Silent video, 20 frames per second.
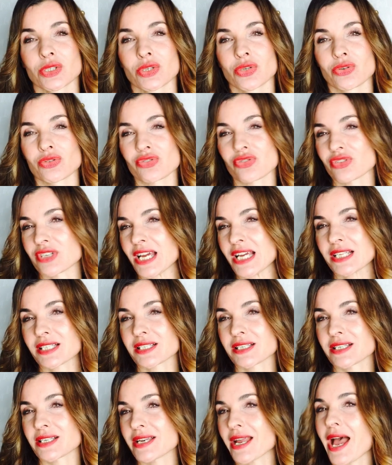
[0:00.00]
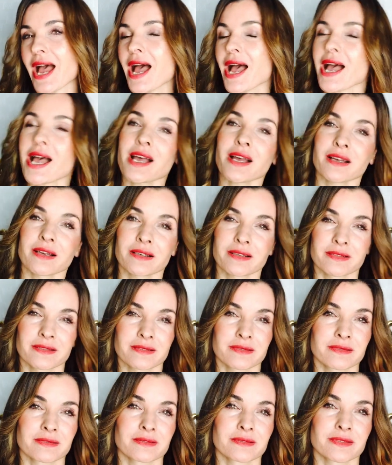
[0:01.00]
Und so dachte sie nach
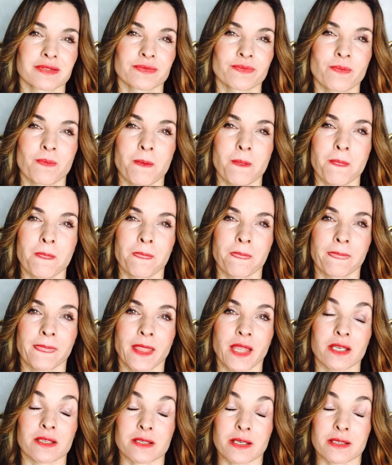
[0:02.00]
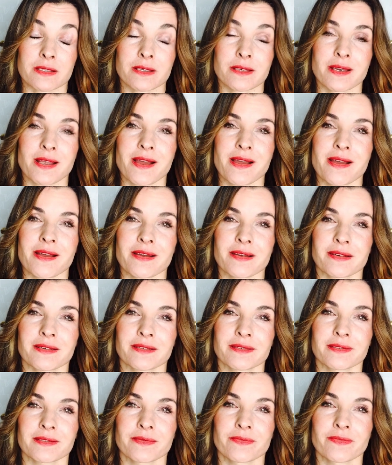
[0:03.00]
und dachte nach
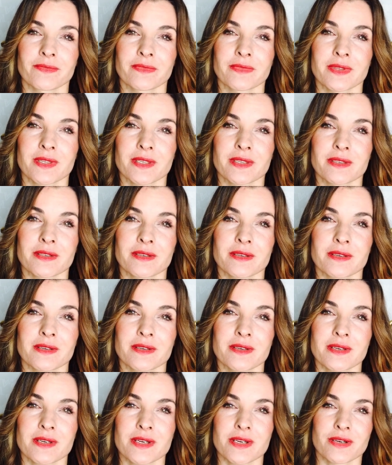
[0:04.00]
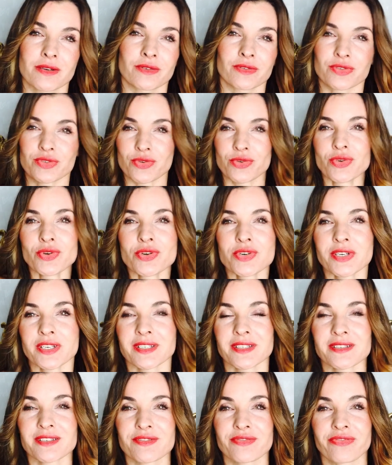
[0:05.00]
und
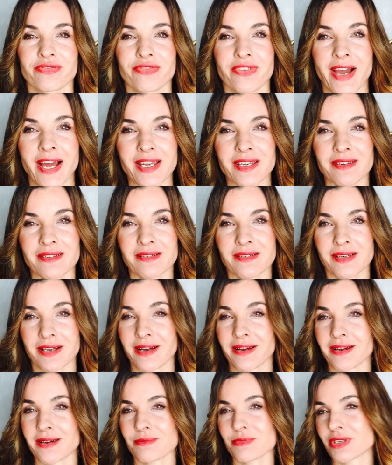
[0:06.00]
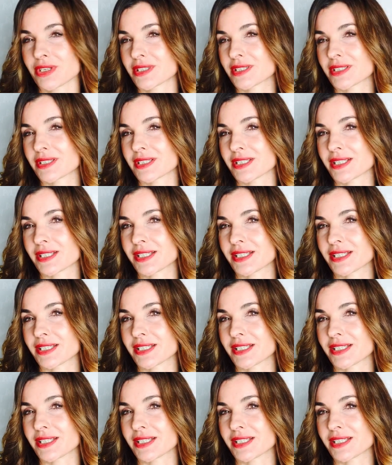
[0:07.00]
irgendwann kam ihr dann der